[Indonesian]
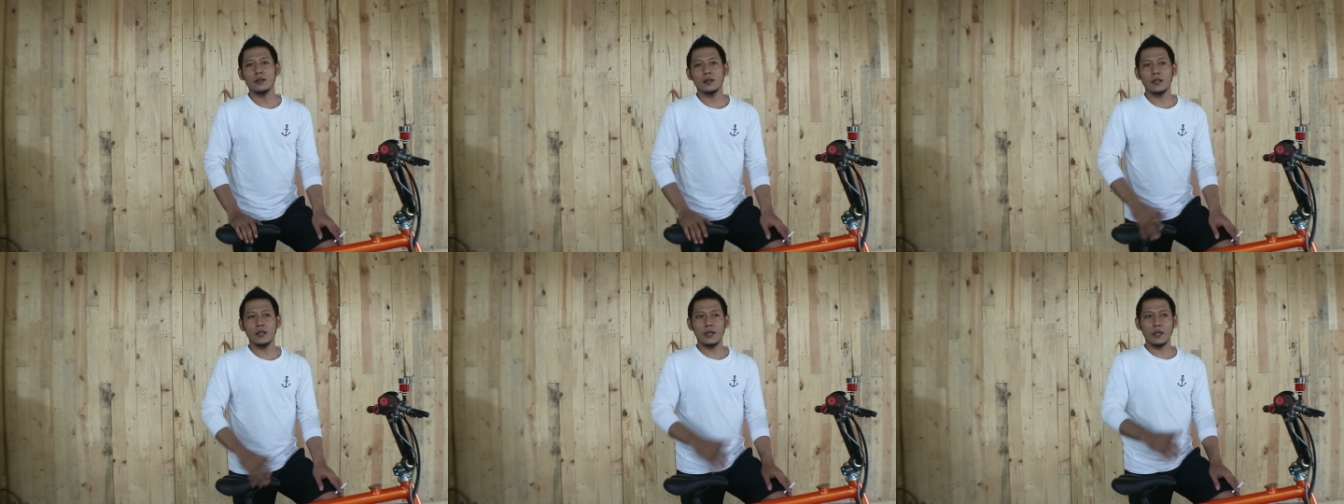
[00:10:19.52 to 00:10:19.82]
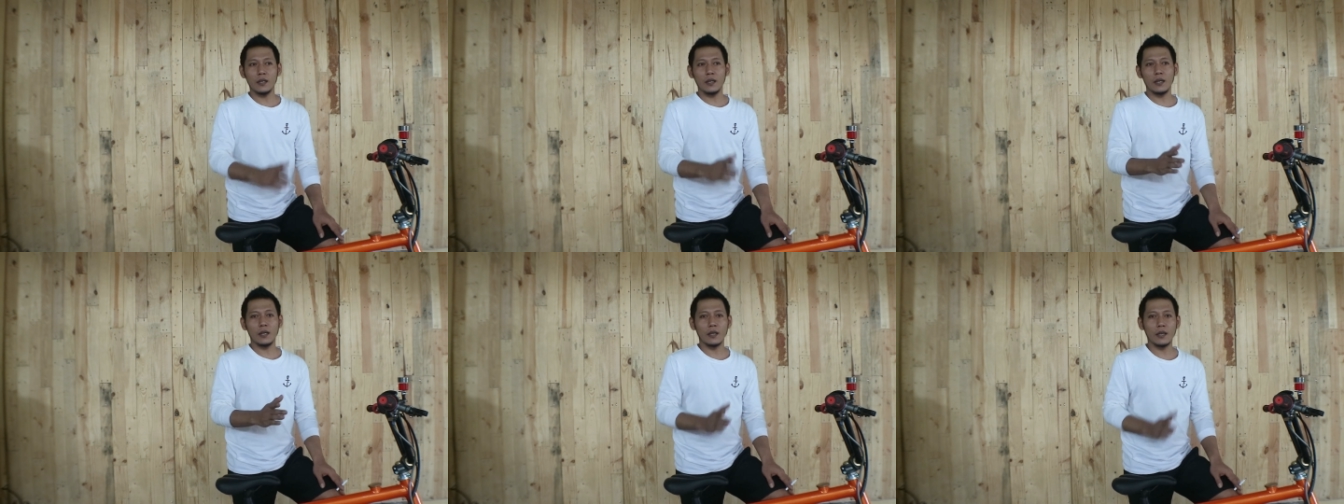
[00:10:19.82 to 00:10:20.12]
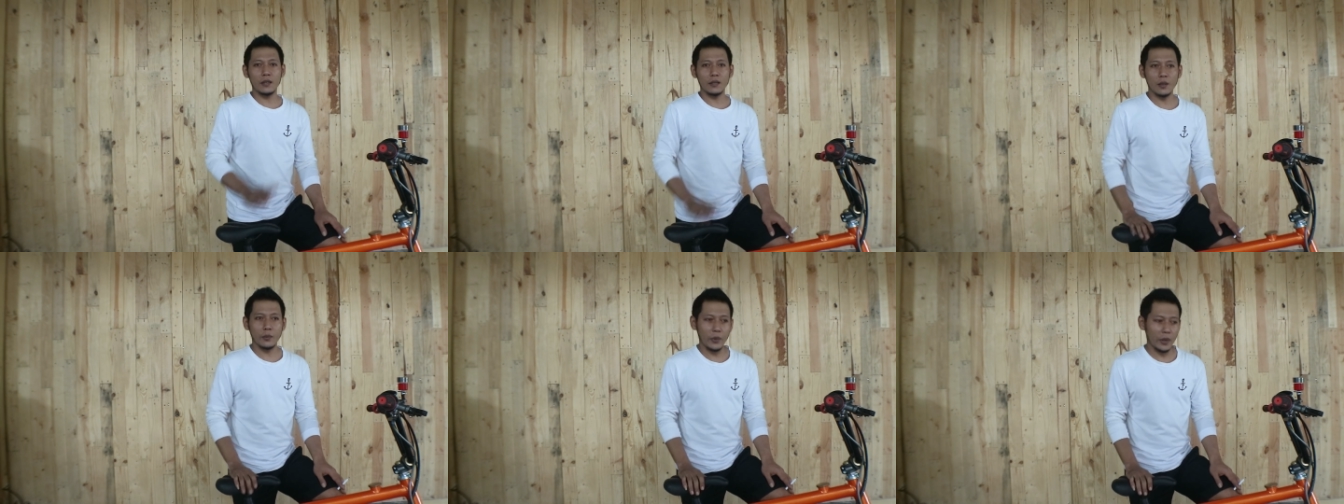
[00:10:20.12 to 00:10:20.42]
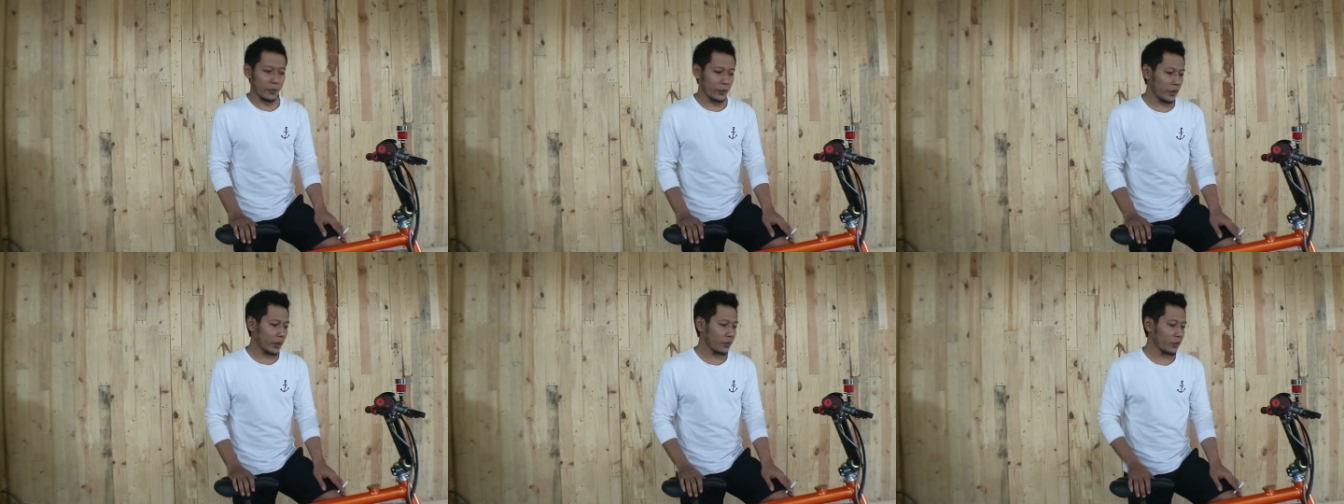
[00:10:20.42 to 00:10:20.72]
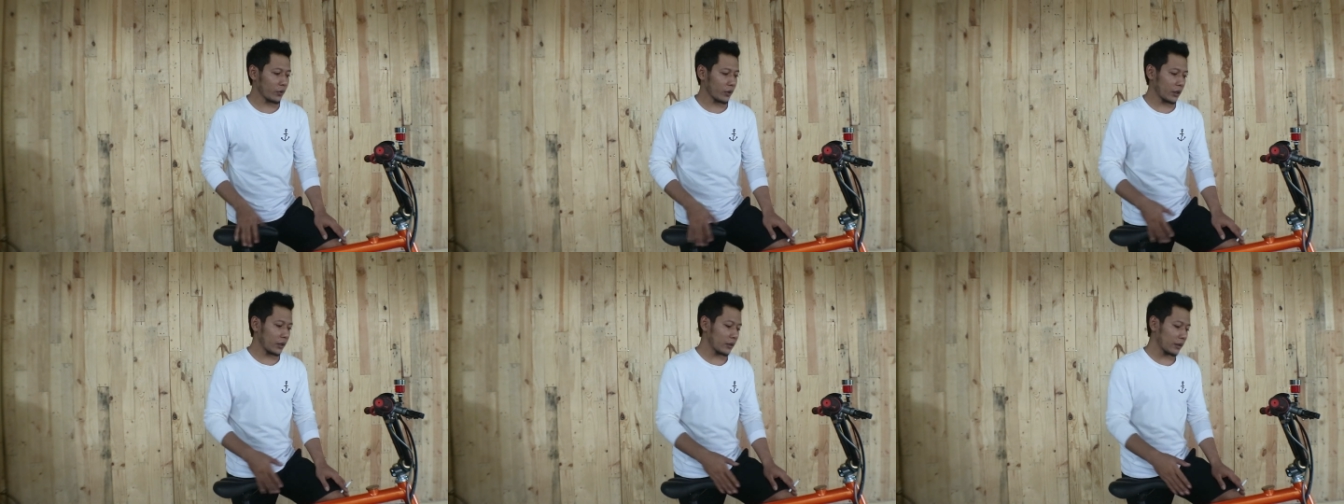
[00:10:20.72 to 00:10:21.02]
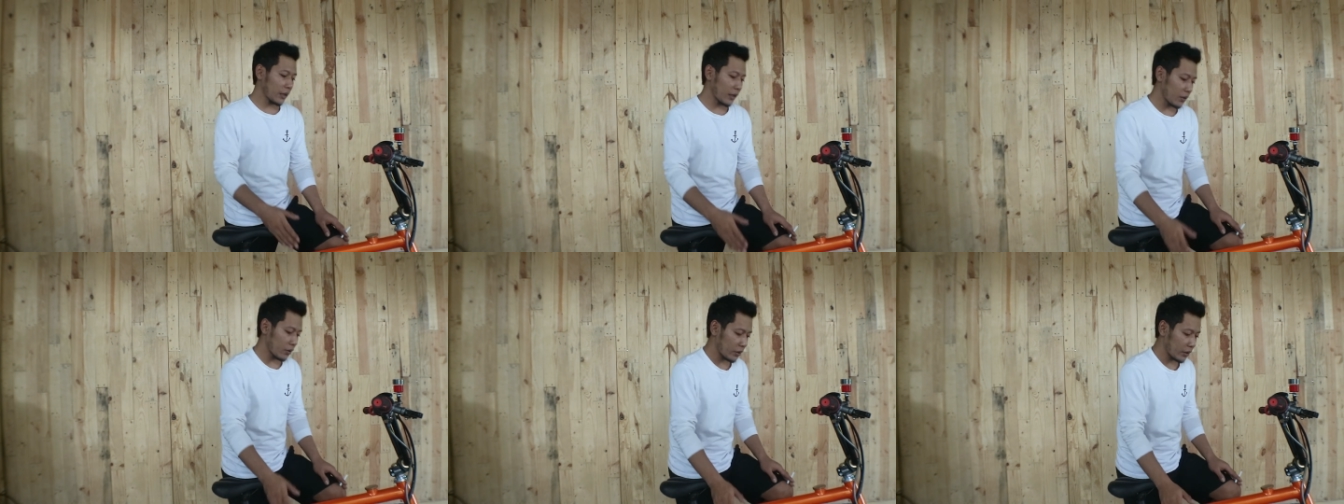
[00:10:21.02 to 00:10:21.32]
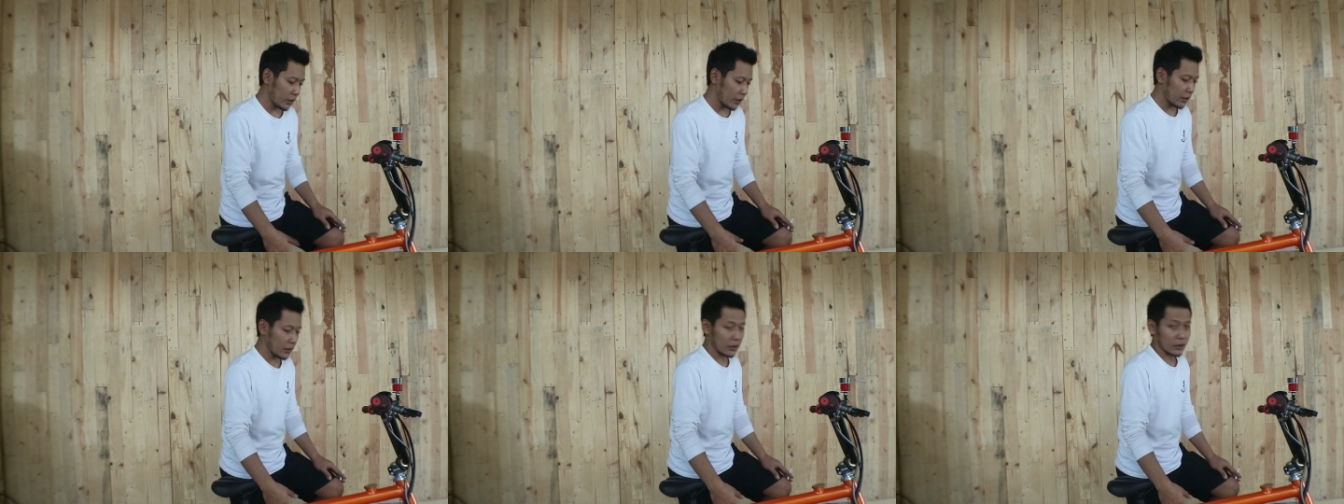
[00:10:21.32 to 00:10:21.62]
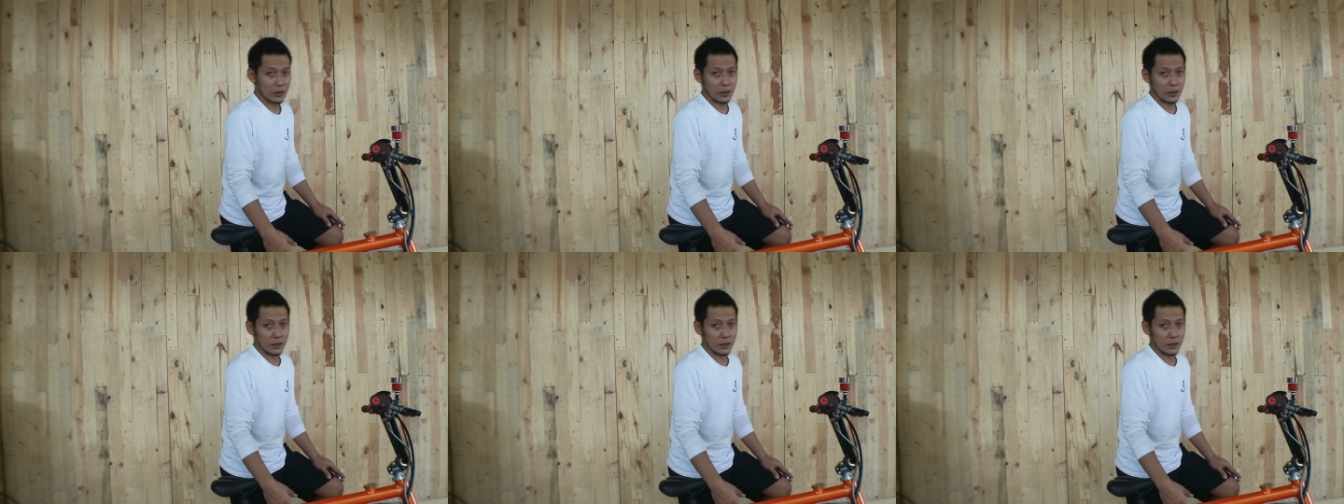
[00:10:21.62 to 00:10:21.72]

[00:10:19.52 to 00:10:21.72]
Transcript: sedangkan harganya BMW mungkin kalau ini